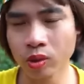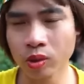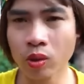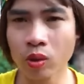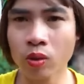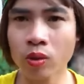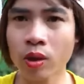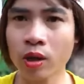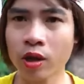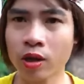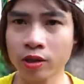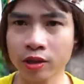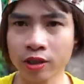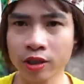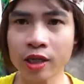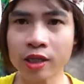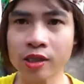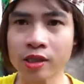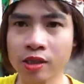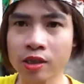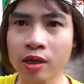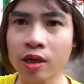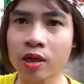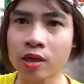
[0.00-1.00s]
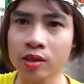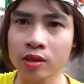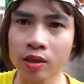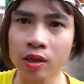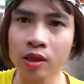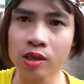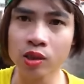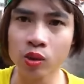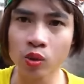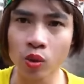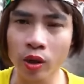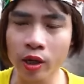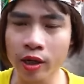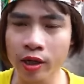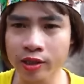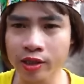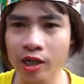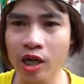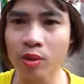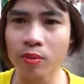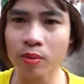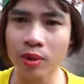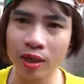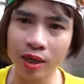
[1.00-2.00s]
Cô ở trên rời rơi xuống hay
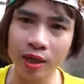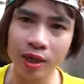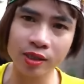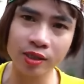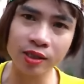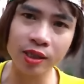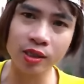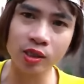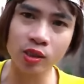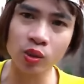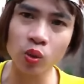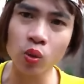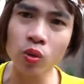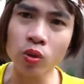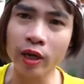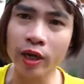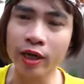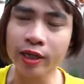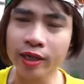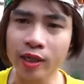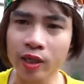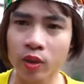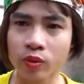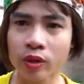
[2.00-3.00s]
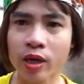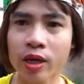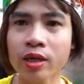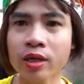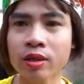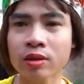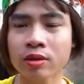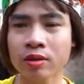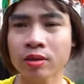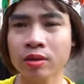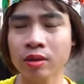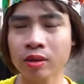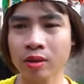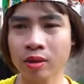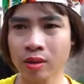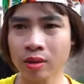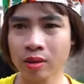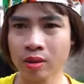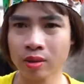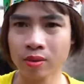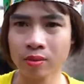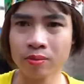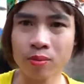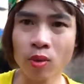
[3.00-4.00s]
sao mà lại giặt rũ cái kiểu đấy?
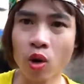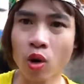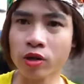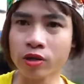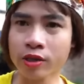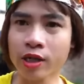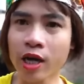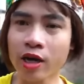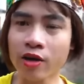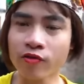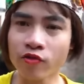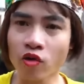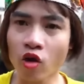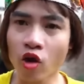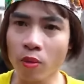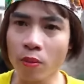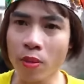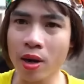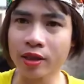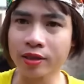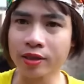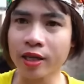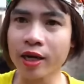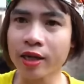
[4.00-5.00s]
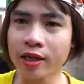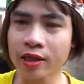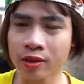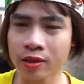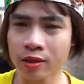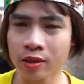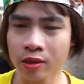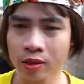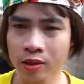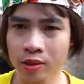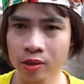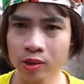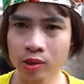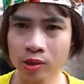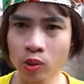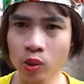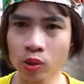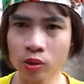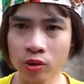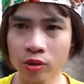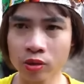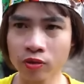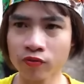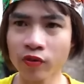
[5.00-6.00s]
Bỏ ra vò bằng tay,
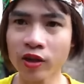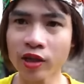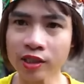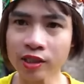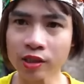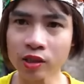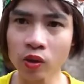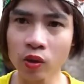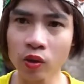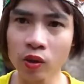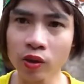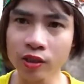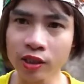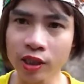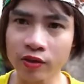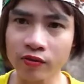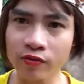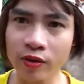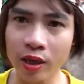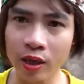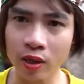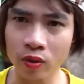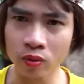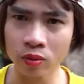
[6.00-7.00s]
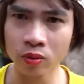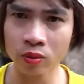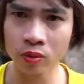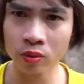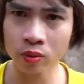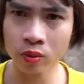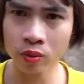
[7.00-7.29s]
rồi vắt cho nó sạch vào.